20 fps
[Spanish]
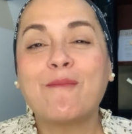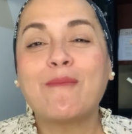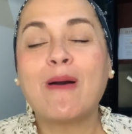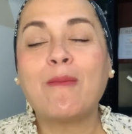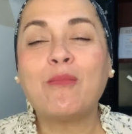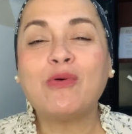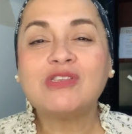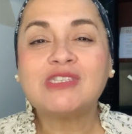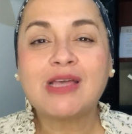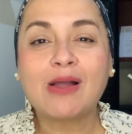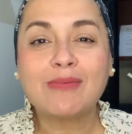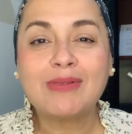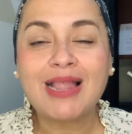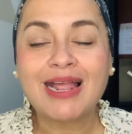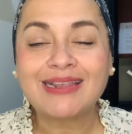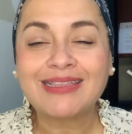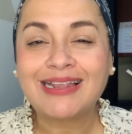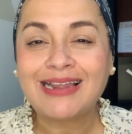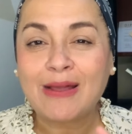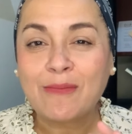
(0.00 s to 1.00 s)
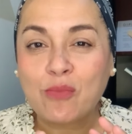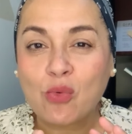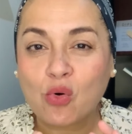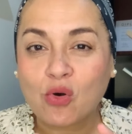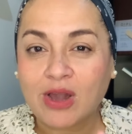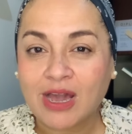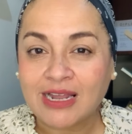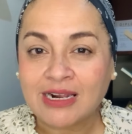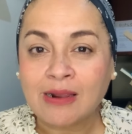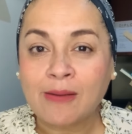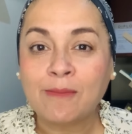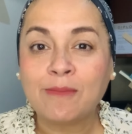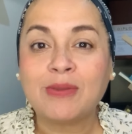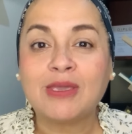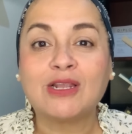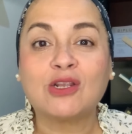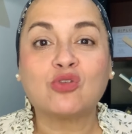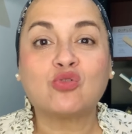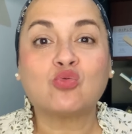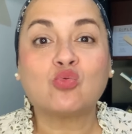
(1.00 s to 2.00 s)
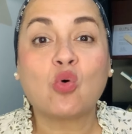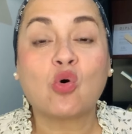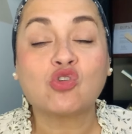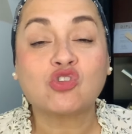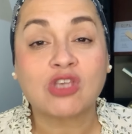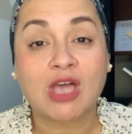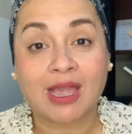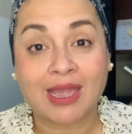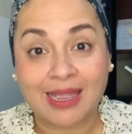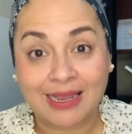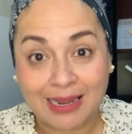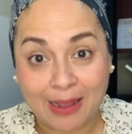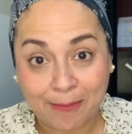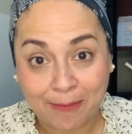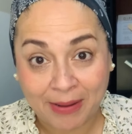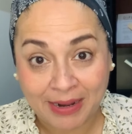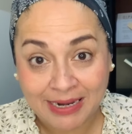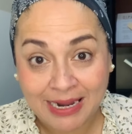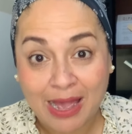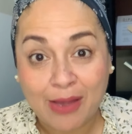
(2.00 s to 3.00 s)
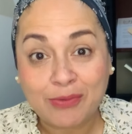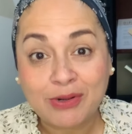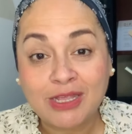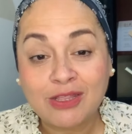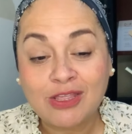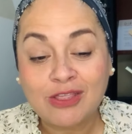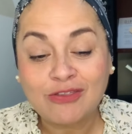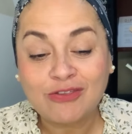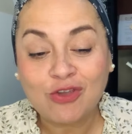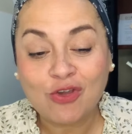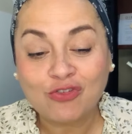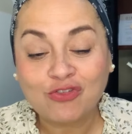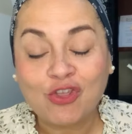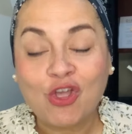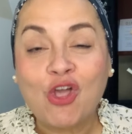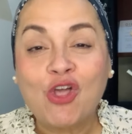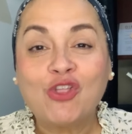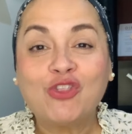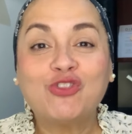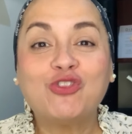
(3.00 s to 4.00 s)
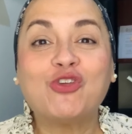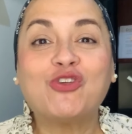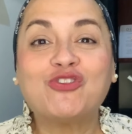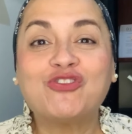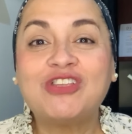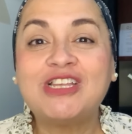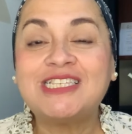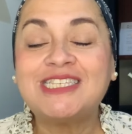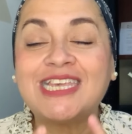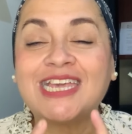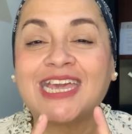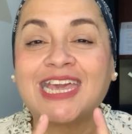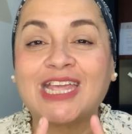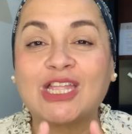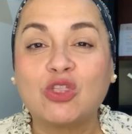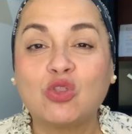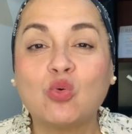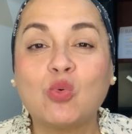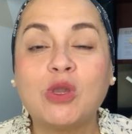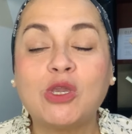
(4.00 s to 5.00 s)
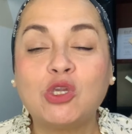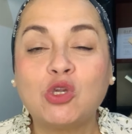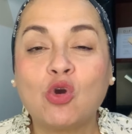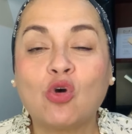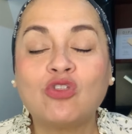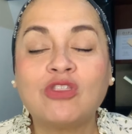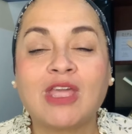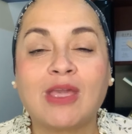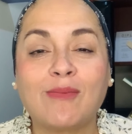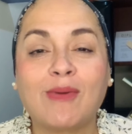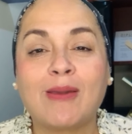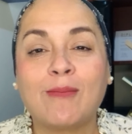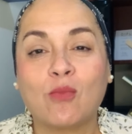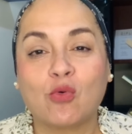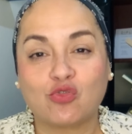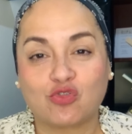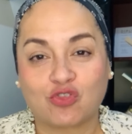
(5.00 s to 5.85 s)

Vamos a hablar de la mujer virtuosa que la palabra de Dios nos dice que tú y yo debemos